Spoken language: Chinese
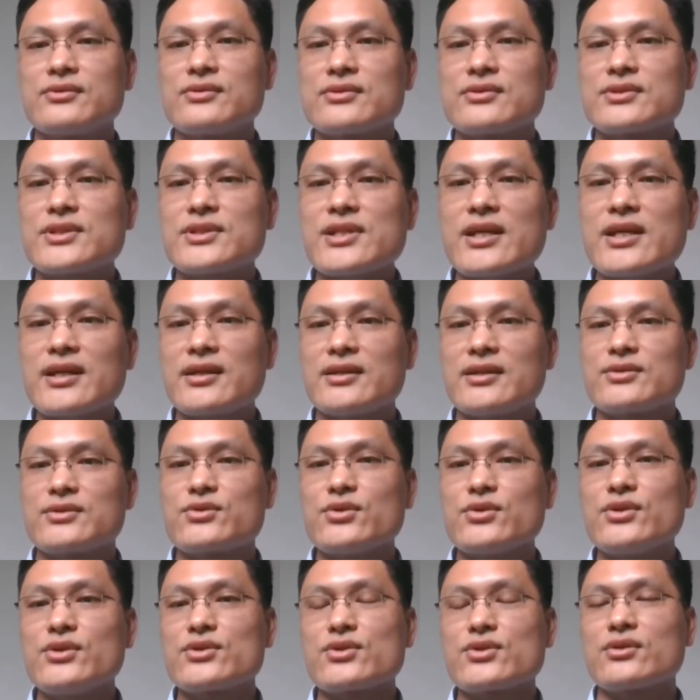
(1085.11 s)
所以啊，
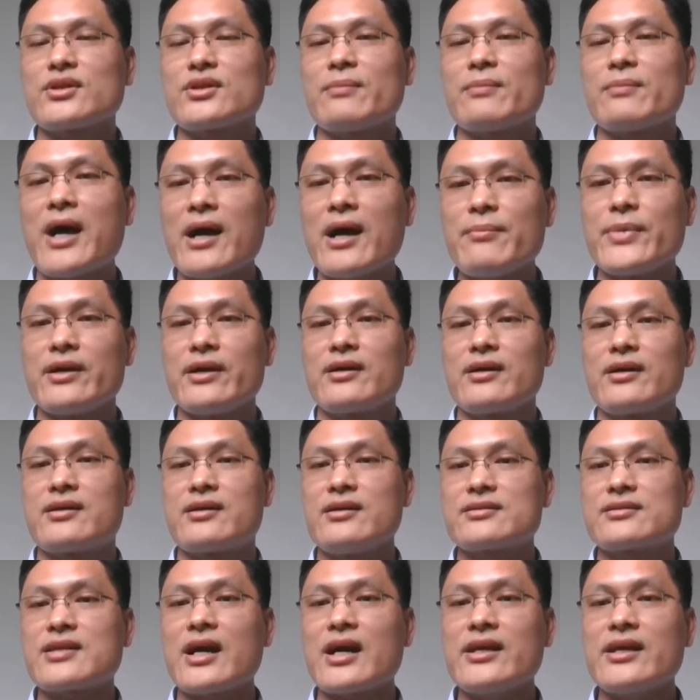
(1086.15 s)
共和
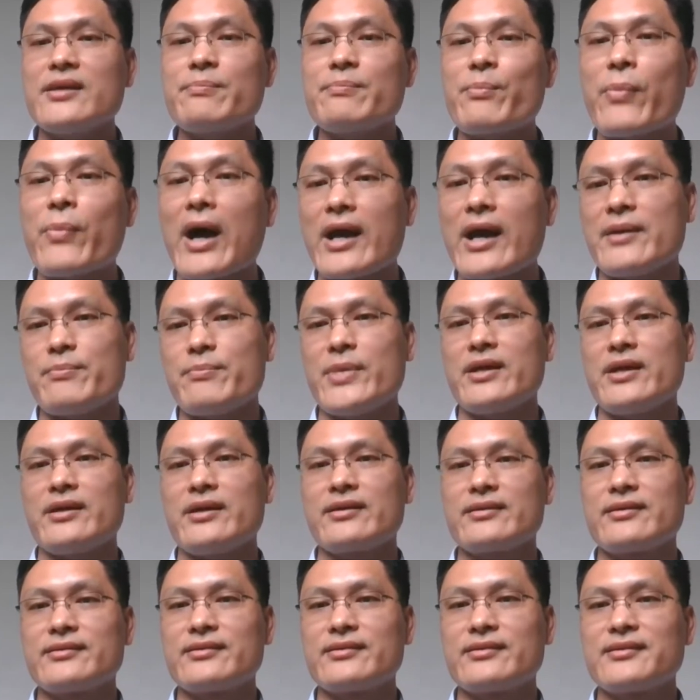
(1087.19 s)
并不是必须
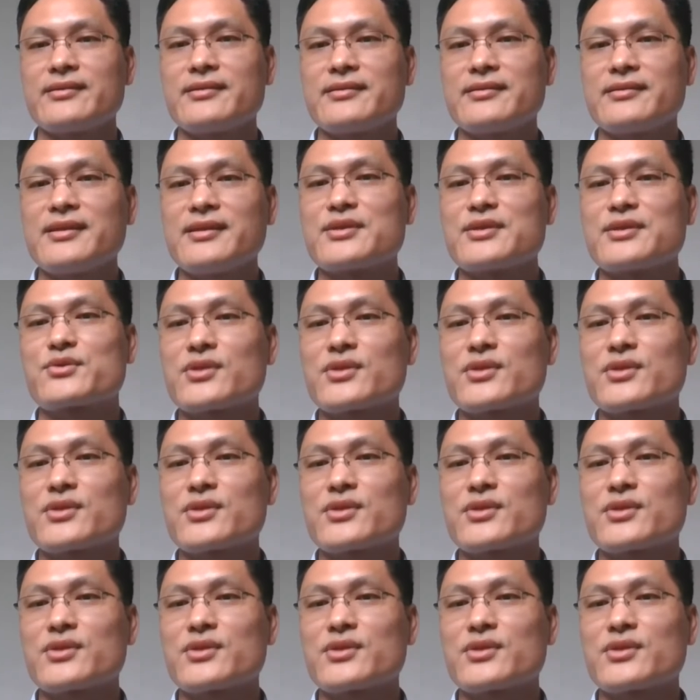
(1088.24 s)
要通过。